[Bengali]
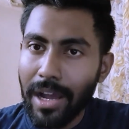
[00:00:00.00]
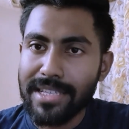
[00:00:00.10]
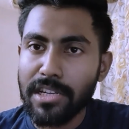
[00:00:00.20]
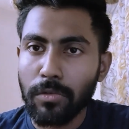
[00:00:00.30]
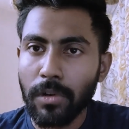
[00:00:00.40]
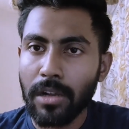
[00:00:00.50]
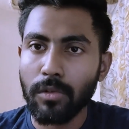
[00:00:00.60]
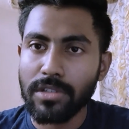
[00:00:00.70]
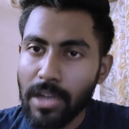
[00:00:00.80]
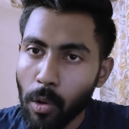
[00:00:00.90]
কাজের তুলনা
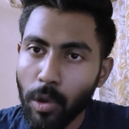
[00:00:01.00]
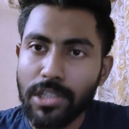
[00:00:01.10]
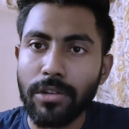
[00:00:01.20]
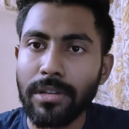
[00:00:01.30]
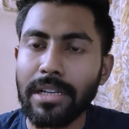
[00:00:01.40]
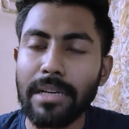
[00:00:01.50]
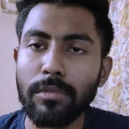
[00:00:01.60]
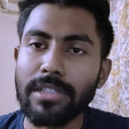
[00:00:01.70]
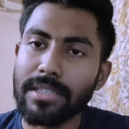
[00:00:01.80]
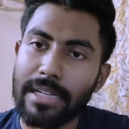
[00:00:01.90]
করছি না হইচয়ের নিরিখে
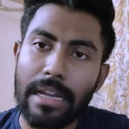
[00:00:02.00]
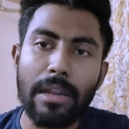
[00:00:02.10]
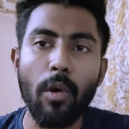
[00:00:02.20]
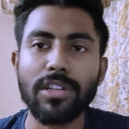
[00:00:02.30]
বলছি যে এটা একটা